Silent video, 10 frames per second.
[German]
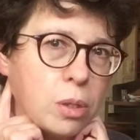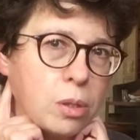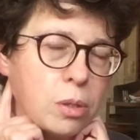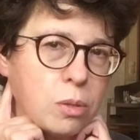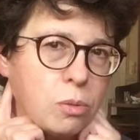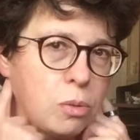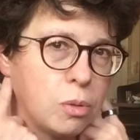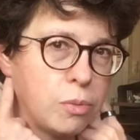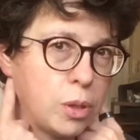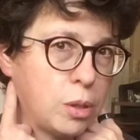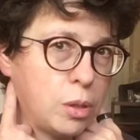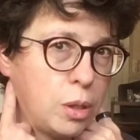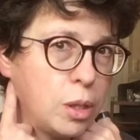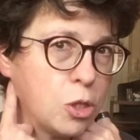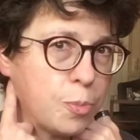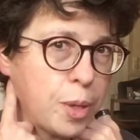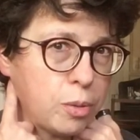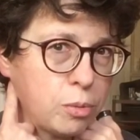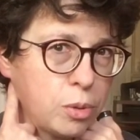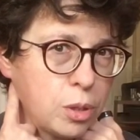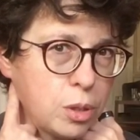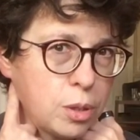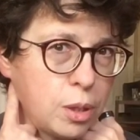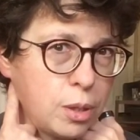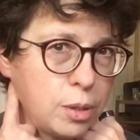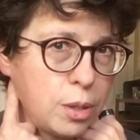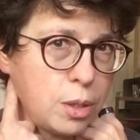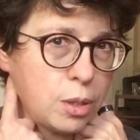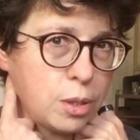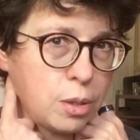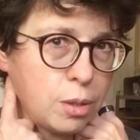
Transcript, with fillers: Also, wenn hier Spannung ist, dann ist äh,